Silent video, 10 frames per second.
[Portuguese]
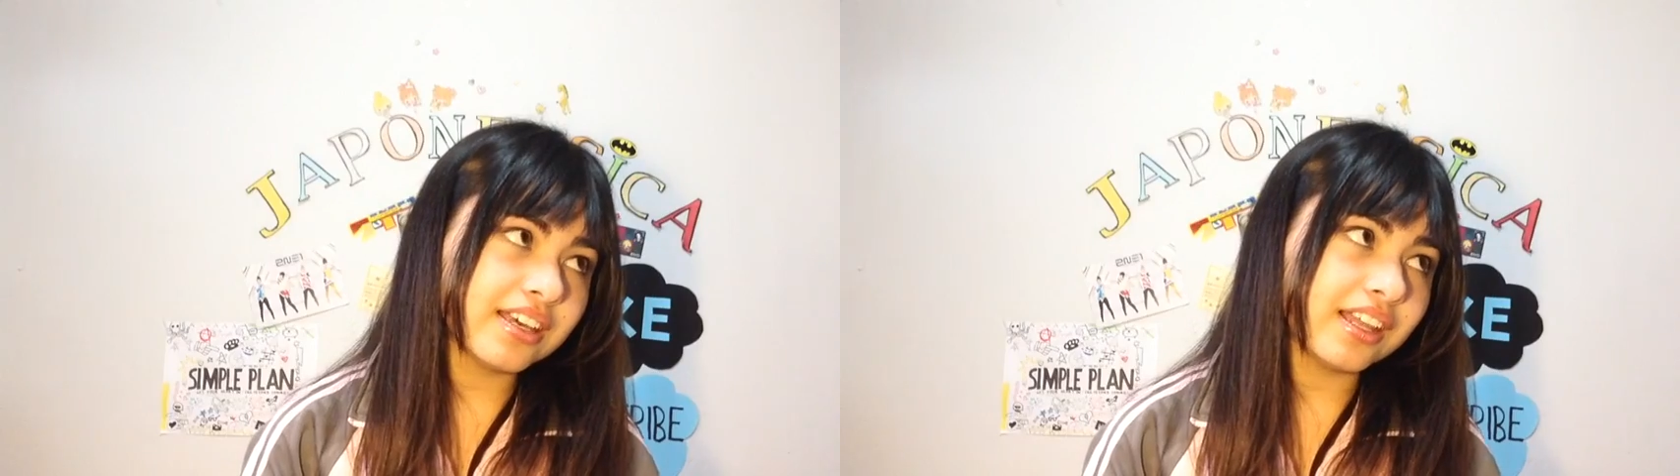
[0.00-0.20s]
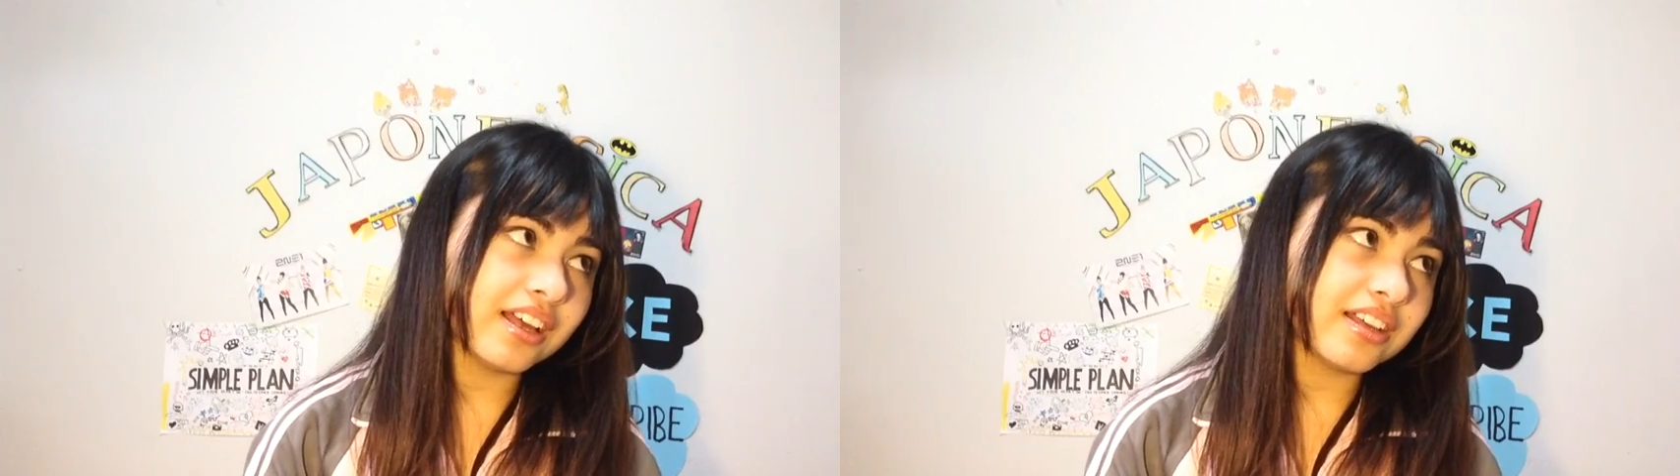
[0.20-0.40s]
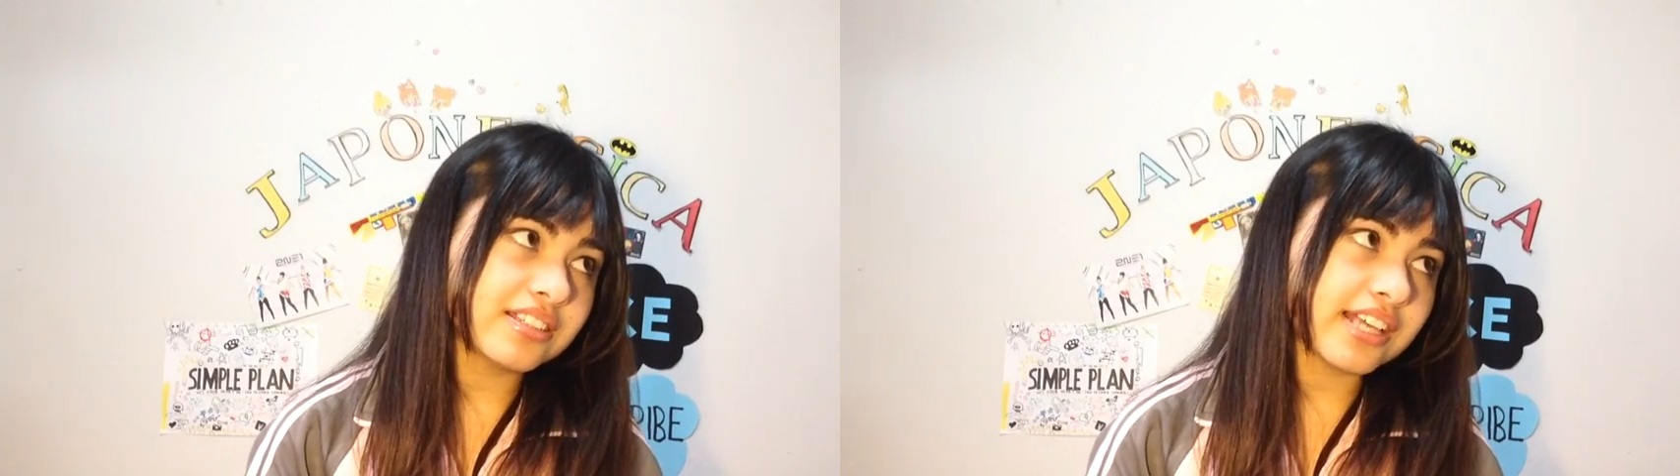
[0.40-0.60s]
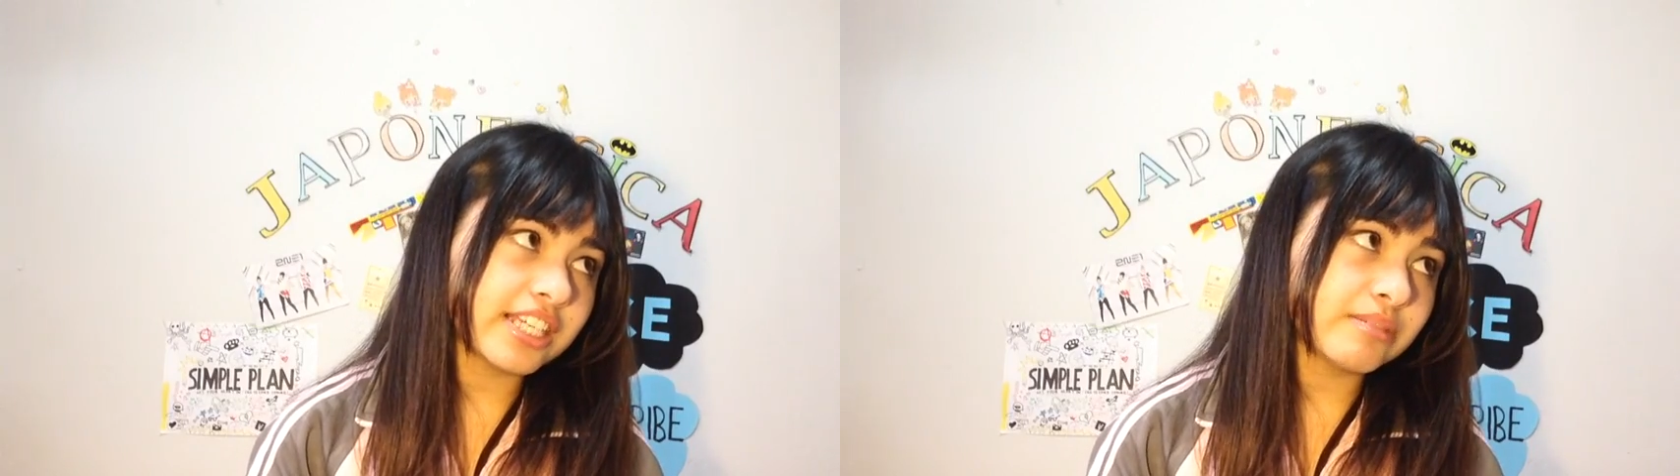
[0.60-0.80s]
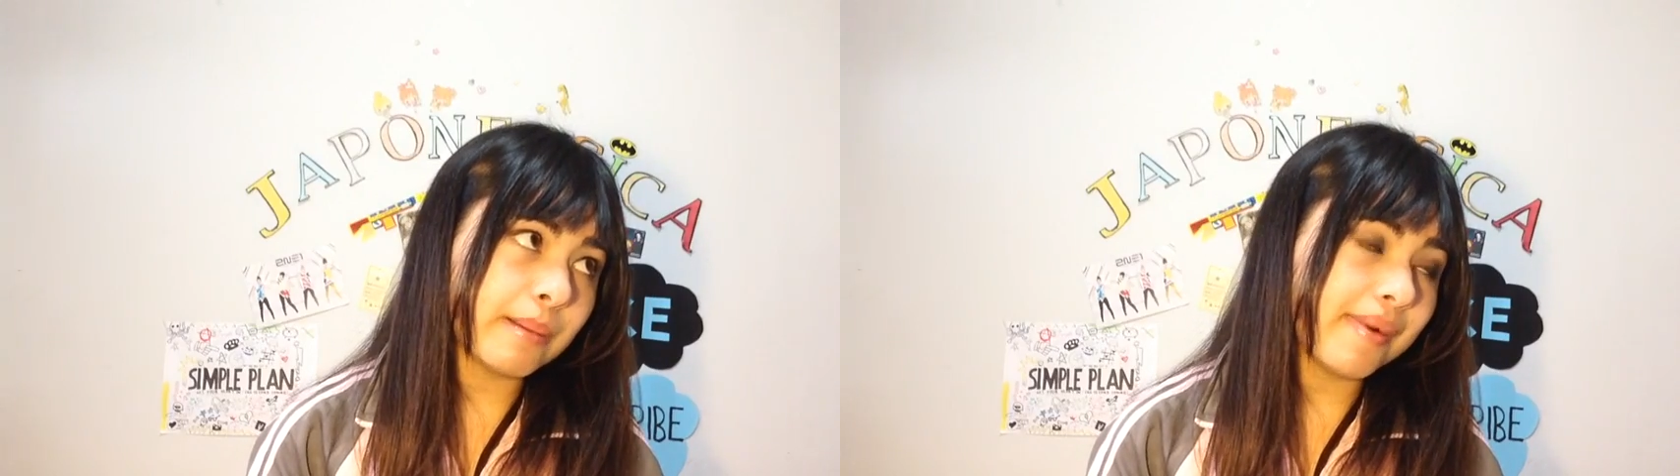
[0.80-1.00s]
ela esquece uma